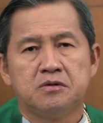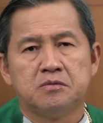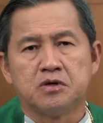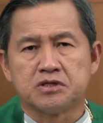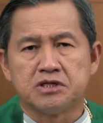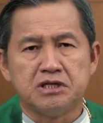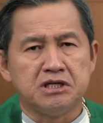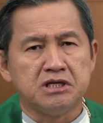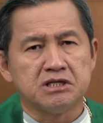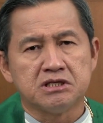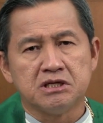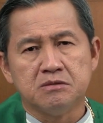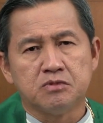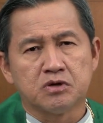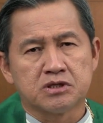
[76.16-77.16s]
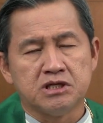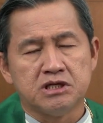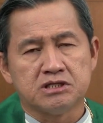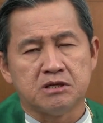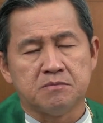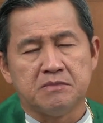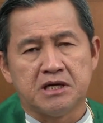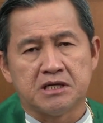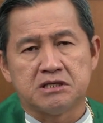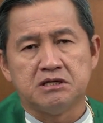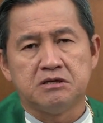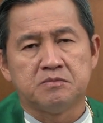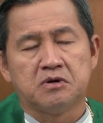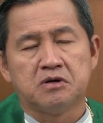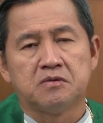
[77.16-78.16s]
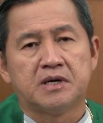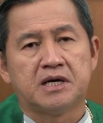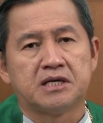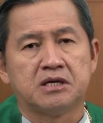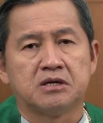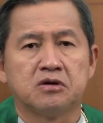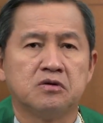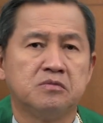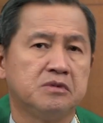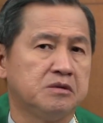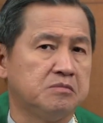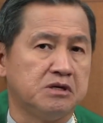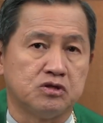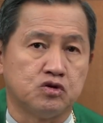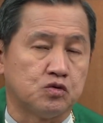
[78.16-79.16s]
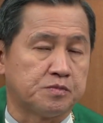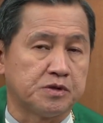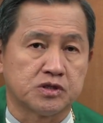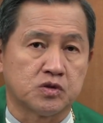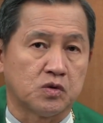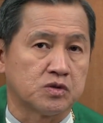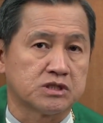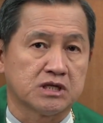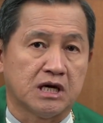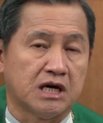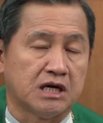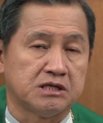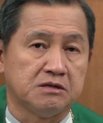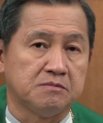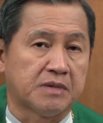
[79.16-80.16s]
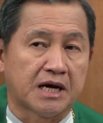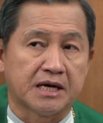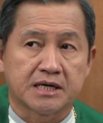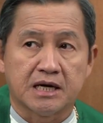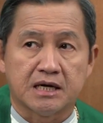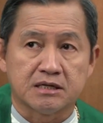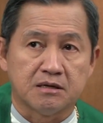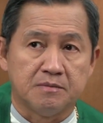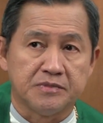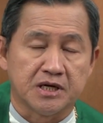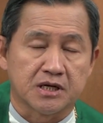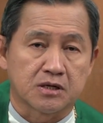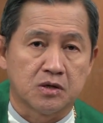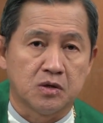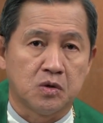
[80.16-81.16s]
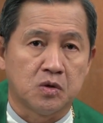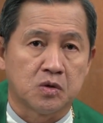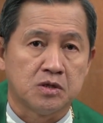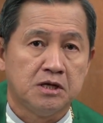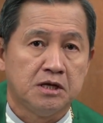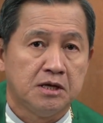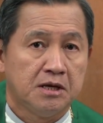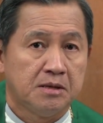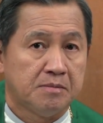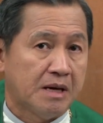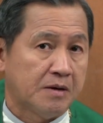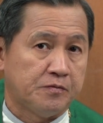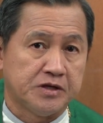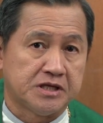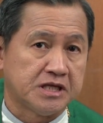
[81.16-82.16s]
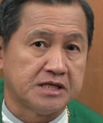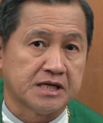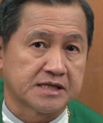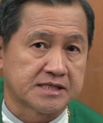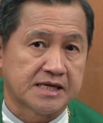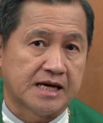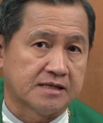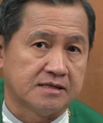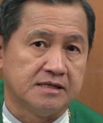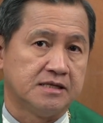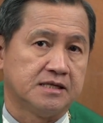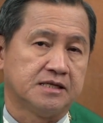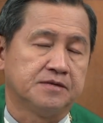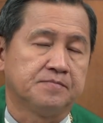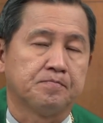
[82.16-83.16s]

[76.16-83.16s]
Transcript: บทที่1ถึงบทที่11 ที่พ่อว่าเนี่ยเขาไม่มีจุดประสงค์จะอธิบายการกำเนิดโลกแบบวิทยาศาสตร์เลย